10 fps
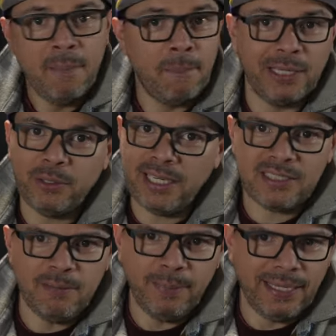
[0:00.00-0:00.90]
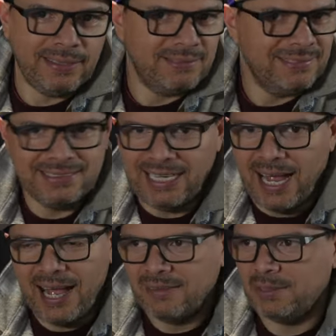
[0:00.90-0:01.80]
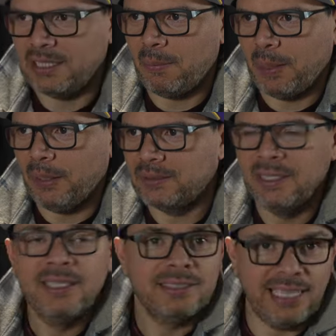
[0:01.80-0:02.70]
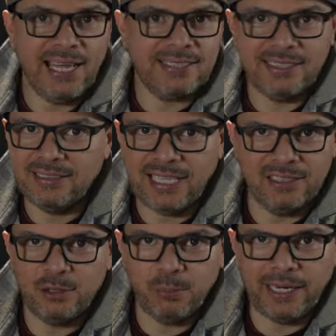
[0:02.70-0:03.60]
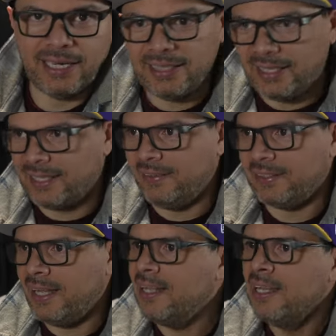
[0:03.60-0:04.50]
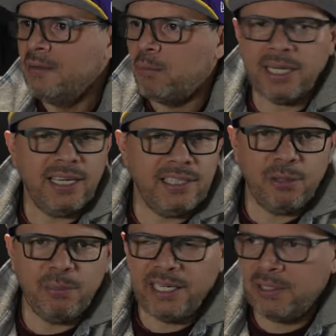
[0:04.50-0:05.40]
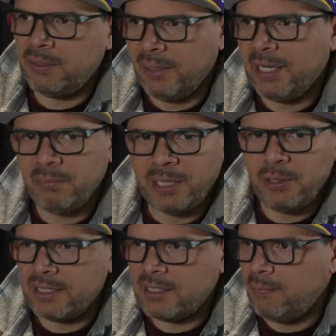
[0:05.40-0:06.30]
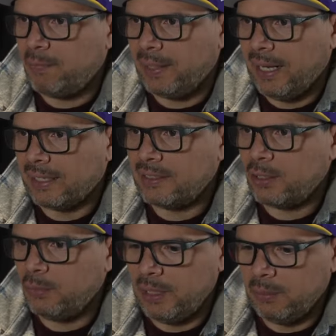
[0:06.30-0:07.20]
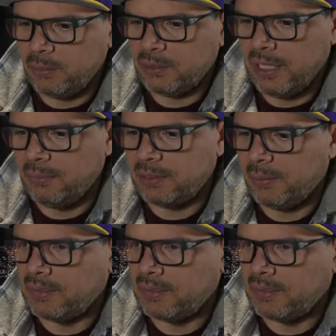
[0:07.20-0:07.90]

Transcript: Mayoría simple, ya, mis amigos, ya sin tanto perequeteque, ¿verdad? ¿Por qué les digo mayoría simple? Aquí se lo voy a mostrar, mis amigos.